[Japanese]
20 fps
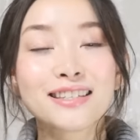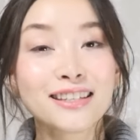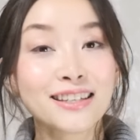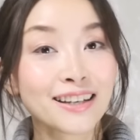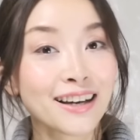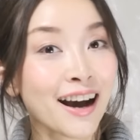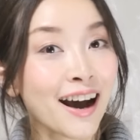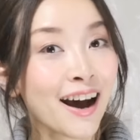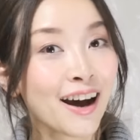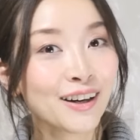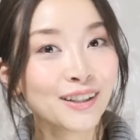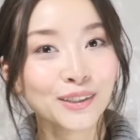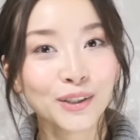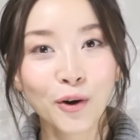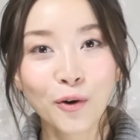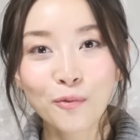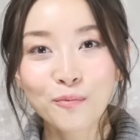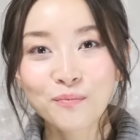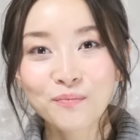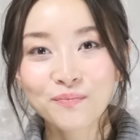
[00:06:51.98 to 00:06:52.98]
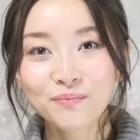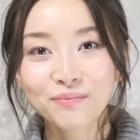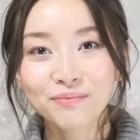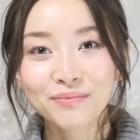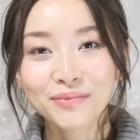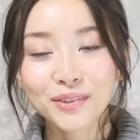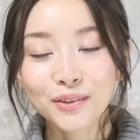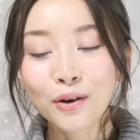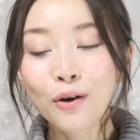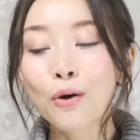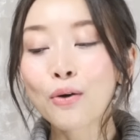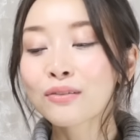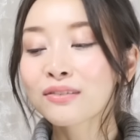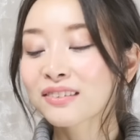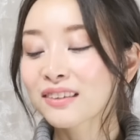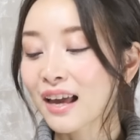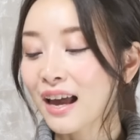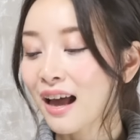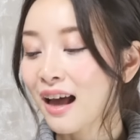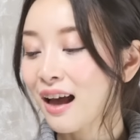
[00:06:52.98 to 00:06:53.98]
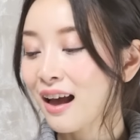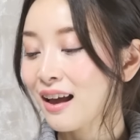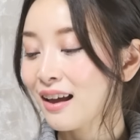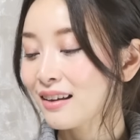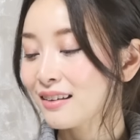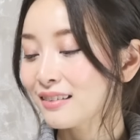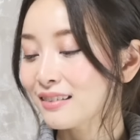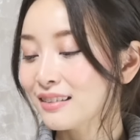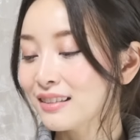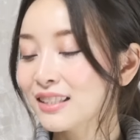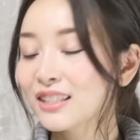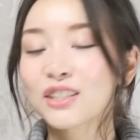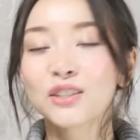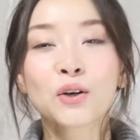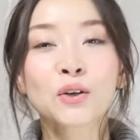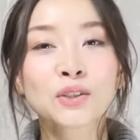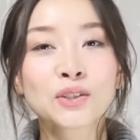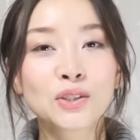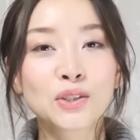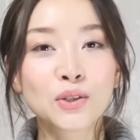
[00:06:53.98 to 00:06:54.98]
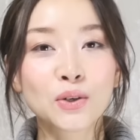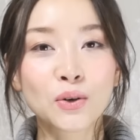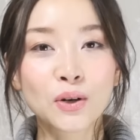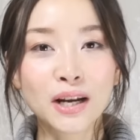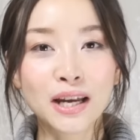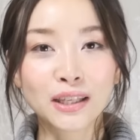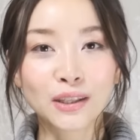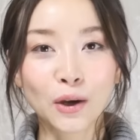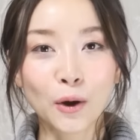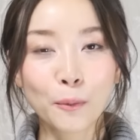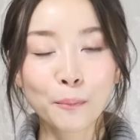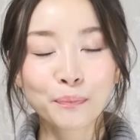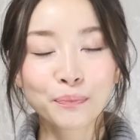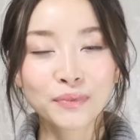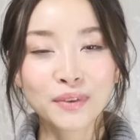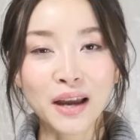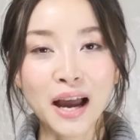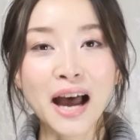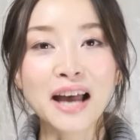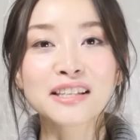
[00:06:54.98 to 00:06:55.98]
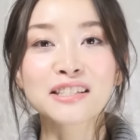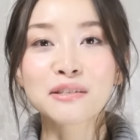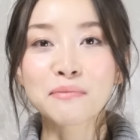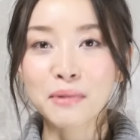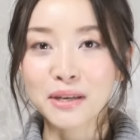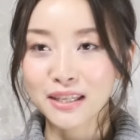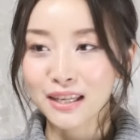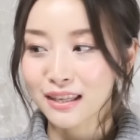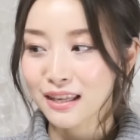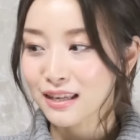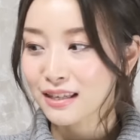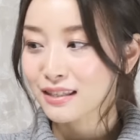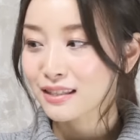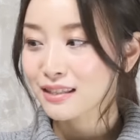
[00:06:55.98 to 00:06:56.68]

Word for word: 違うのこんないちごのチョコレート初めてで